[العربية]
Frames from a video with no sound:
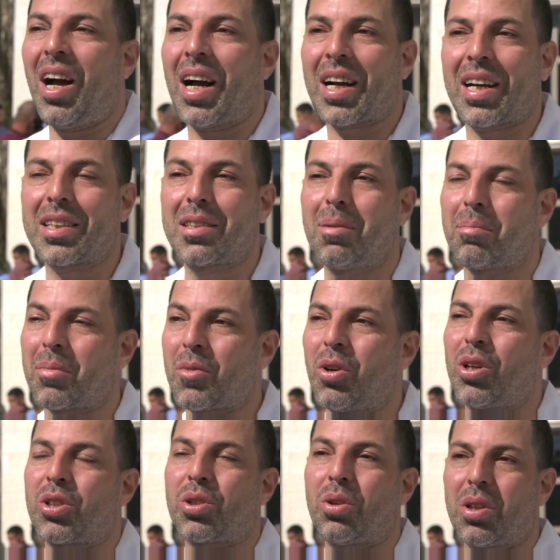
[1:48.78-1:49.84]
راح أقدم
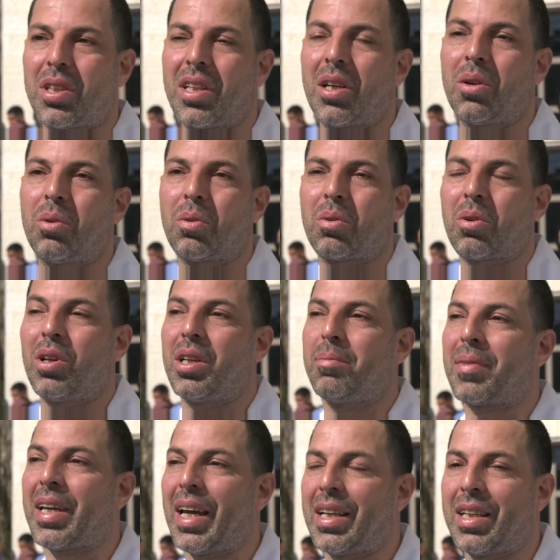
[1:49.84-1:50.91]
كل جهدي وكل
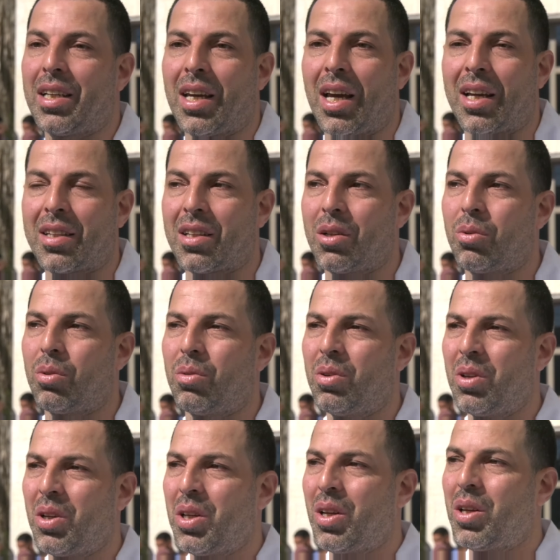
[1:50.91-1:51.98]
إمكانياتي
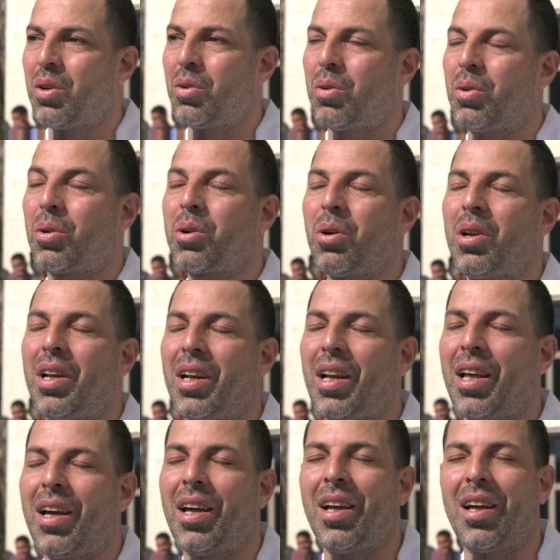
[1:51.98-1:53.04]

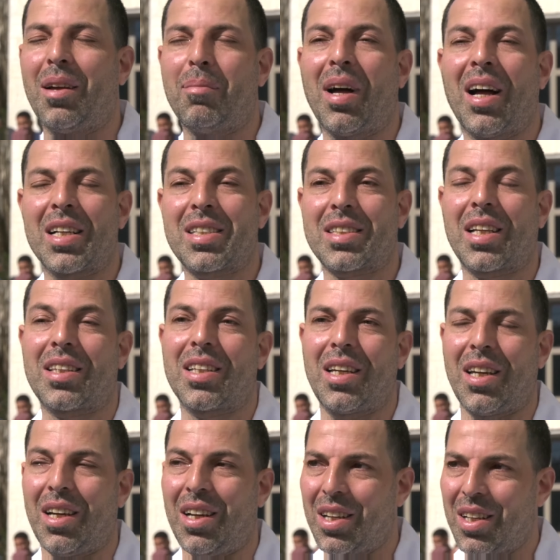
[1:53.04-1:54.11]
وكل ما
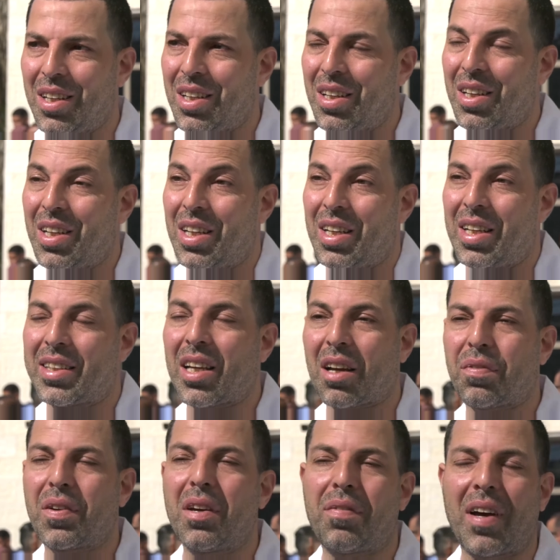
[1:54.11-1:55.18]
أستطيع
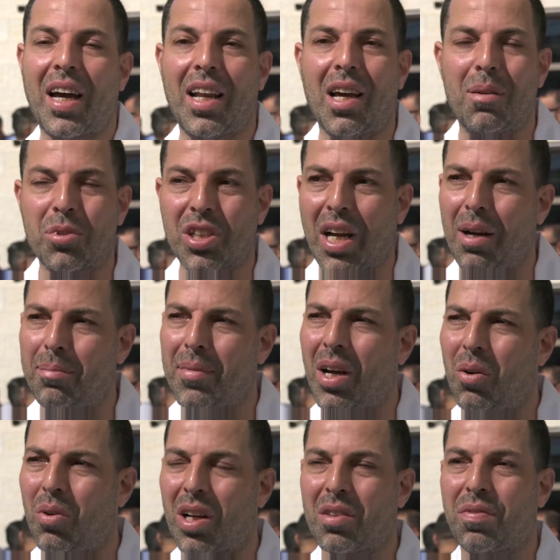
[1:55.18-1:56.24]
لتخفيف آلام شعبنا
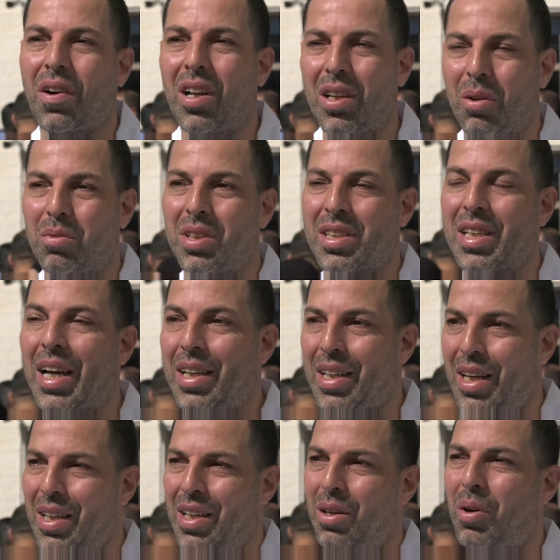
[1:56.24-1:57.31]
وأطفالنا ونسائنا
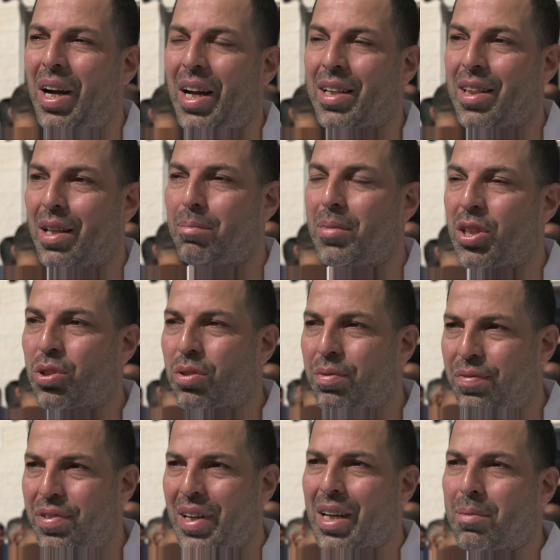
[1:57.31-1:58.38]
يعني الواحد لما
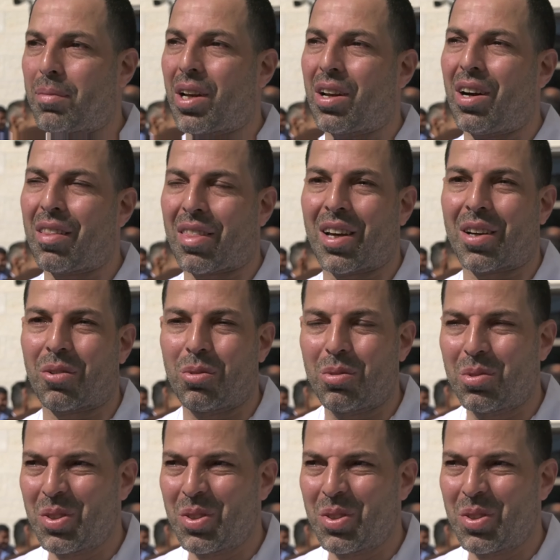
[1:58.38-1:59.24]
يشوف هيك مناظر